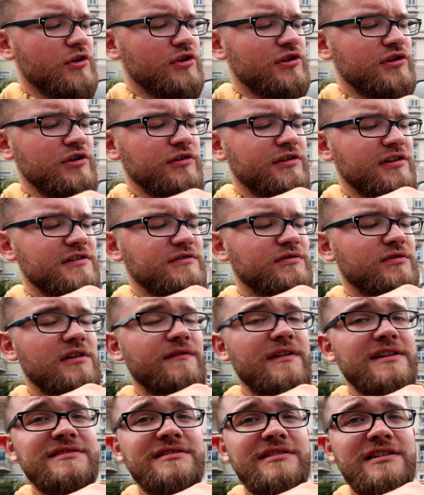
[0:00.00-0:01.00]
Jeśli interesuje
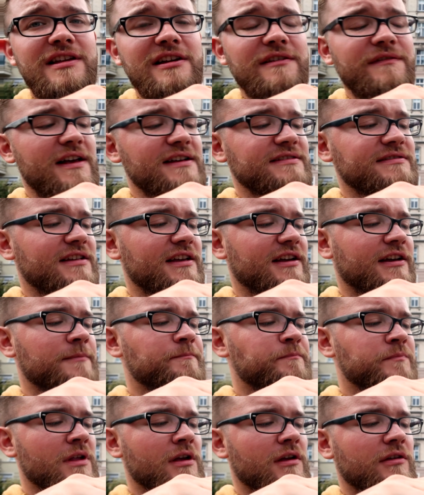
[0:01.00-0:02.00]
Was ile gwiazdek,
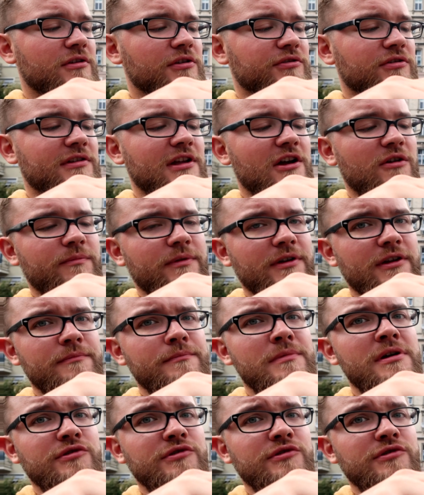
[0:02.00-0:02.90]
no to dałbym